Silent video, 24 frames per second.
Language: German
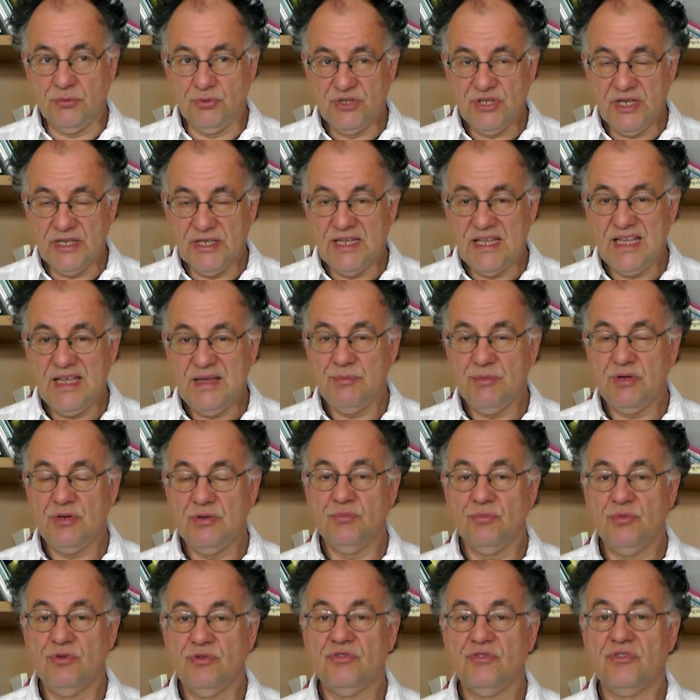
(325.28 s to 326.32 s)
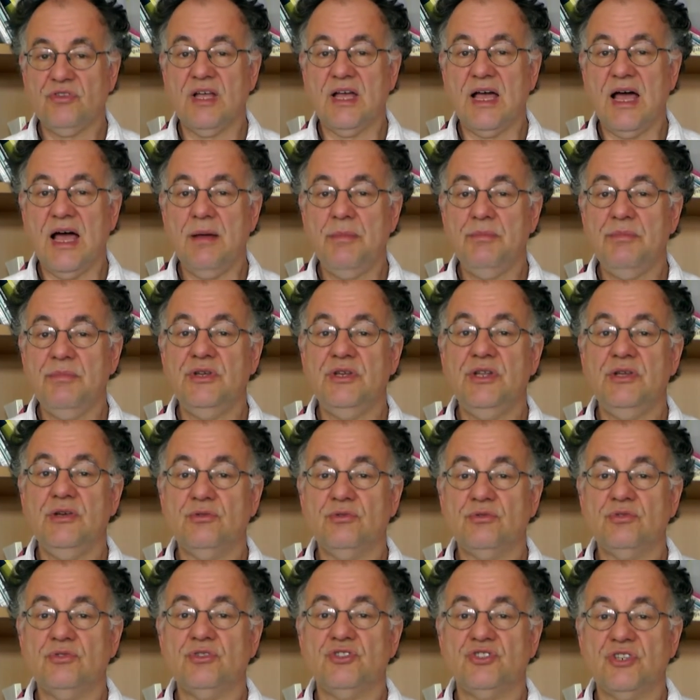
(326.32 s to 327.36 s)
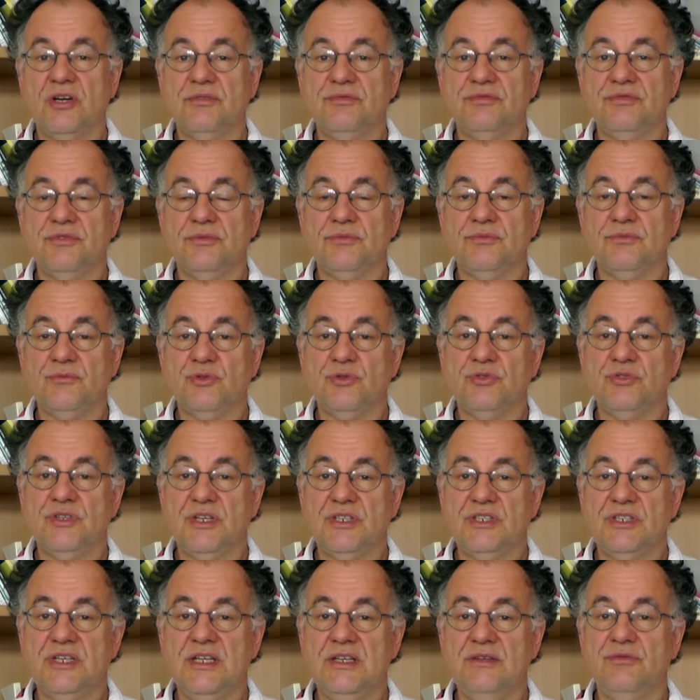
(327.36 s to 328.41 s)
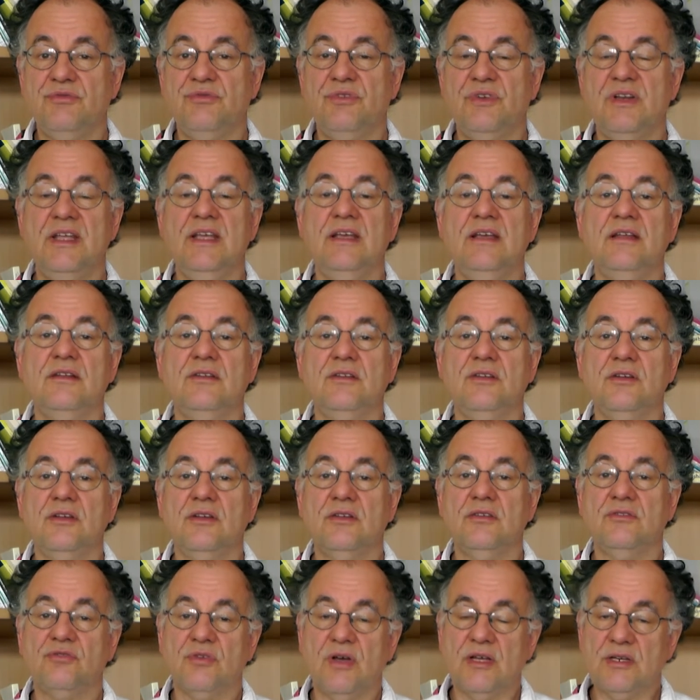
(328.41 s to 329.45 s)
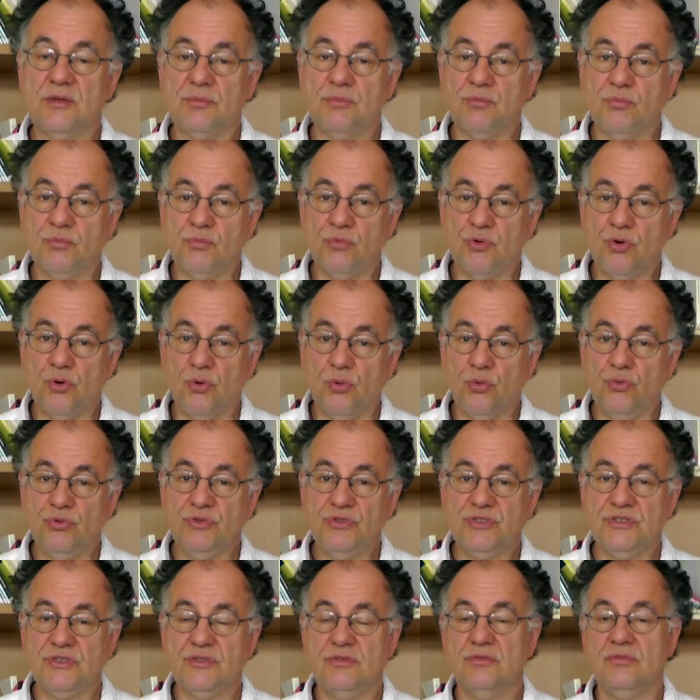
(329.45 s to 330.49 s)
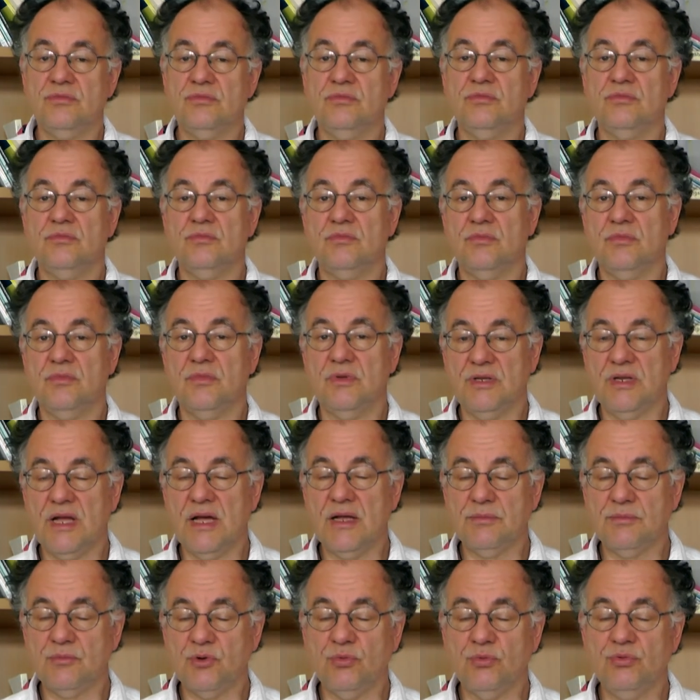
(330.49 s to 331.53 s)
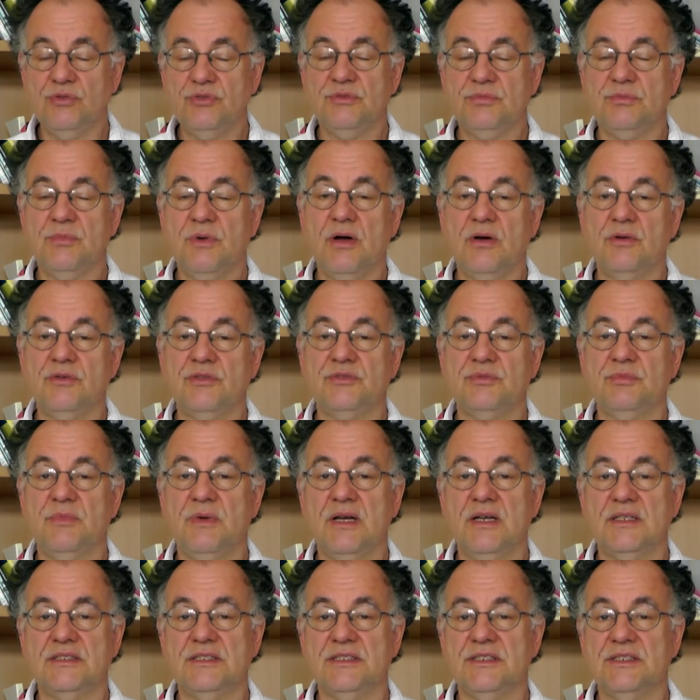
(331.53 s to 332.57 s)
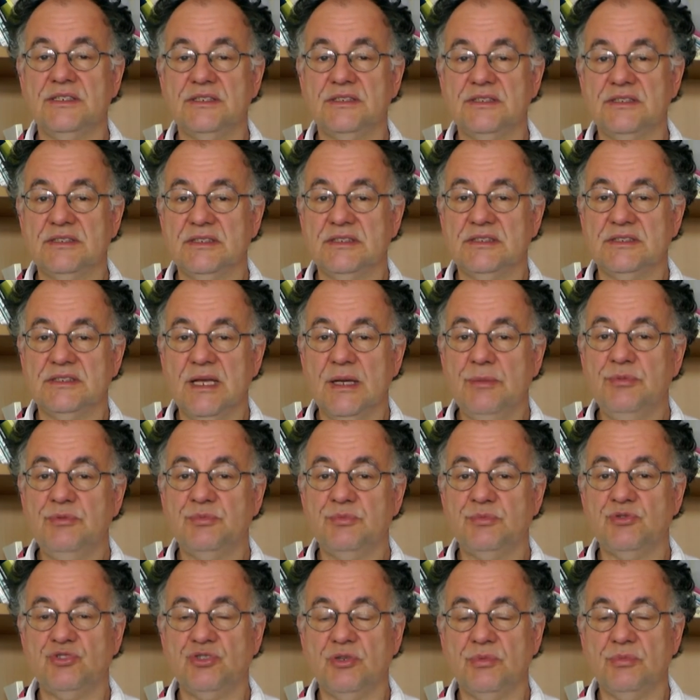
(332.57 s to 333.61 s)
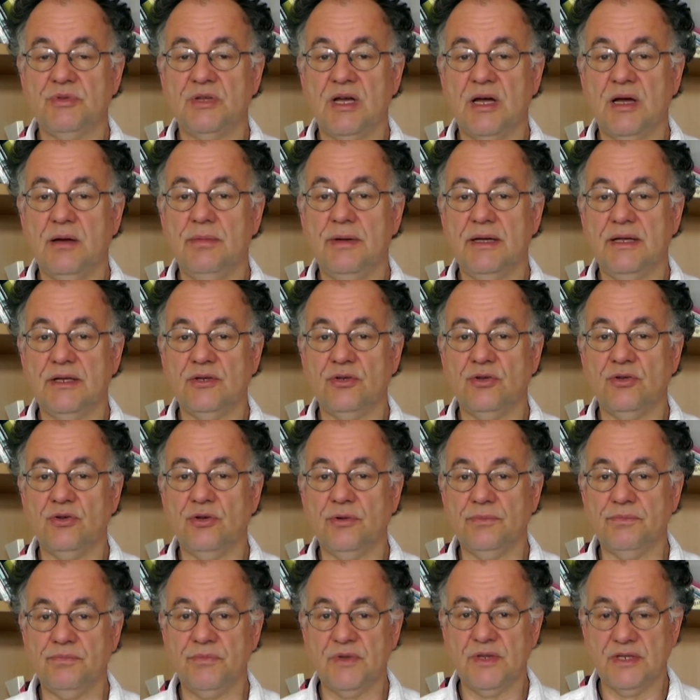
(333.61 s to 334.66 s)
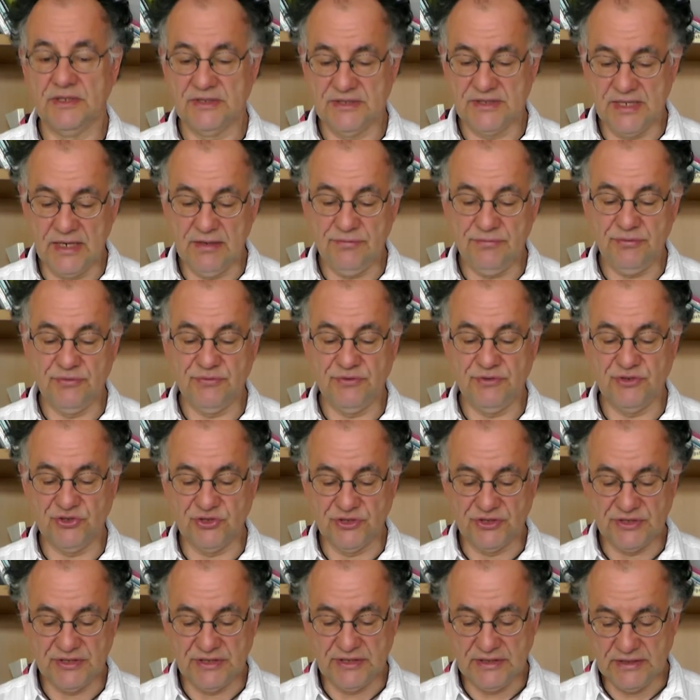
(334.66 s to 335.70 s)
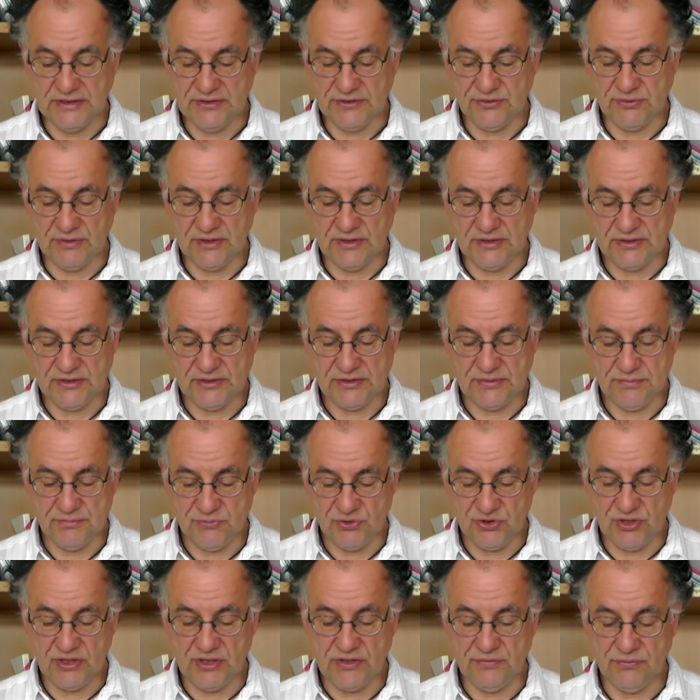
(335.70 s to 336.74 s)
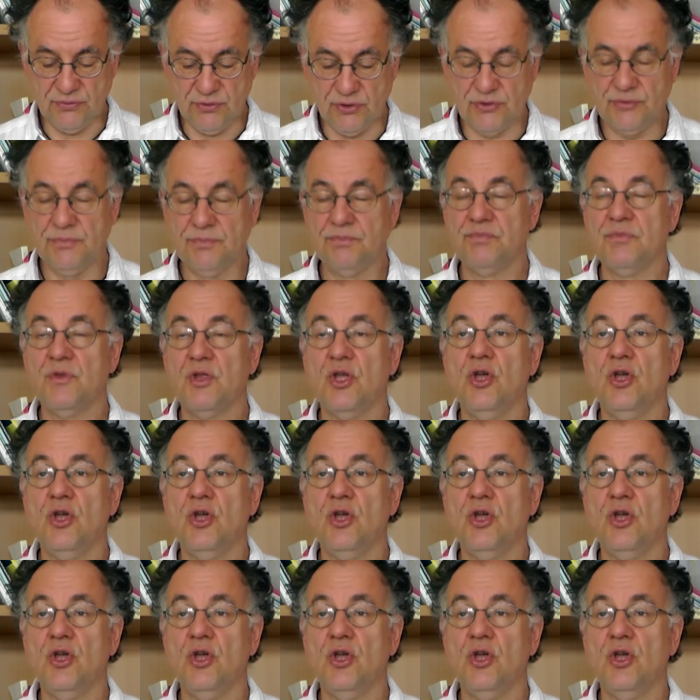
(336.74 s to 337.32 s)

Unternehmen müssten Rahmenbedingungen schaffen, unter denen Pflegende zu einem großen in einem großen Ausmaße selbstbestimmt arbeiten können. Self-Efficiency ist so das Stichwort.